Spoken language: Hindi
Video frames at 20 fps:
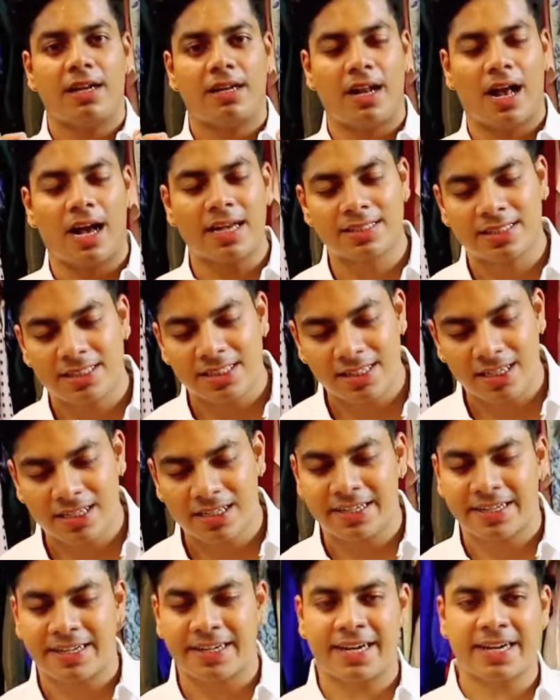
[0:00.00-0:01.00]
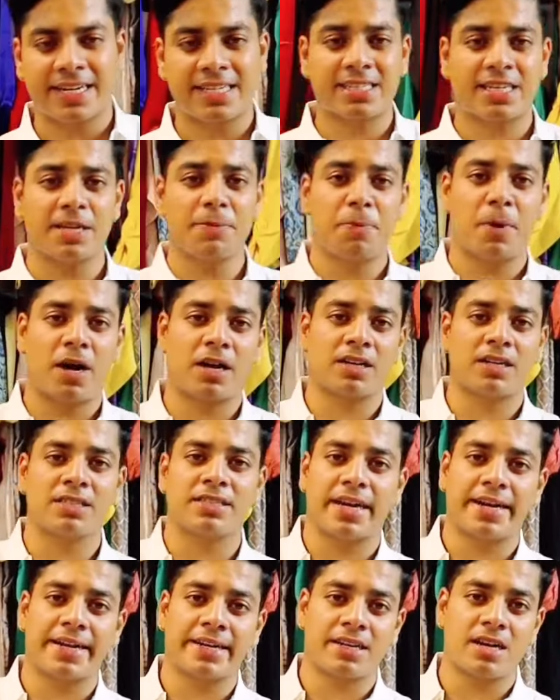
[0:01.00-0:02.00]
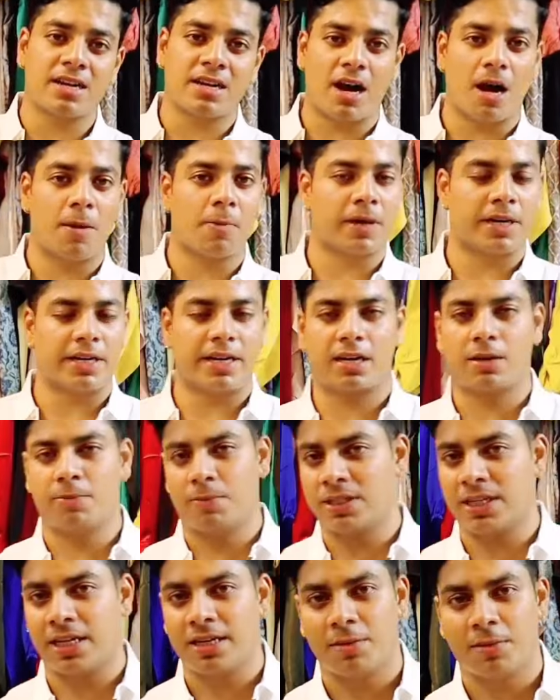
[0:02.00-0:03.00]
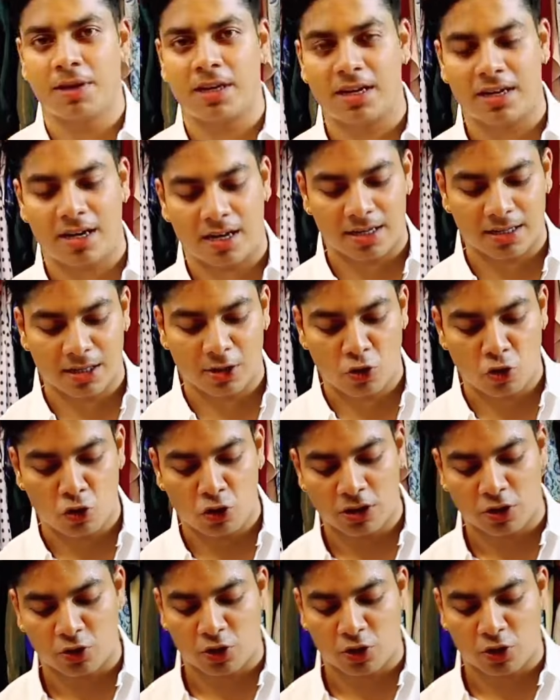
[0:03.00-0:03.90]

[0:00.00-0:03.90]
लास्ट सीजन किड्स की पार का जैकेट का काम करने का मजा ही हमें लगा गया था क्योंकि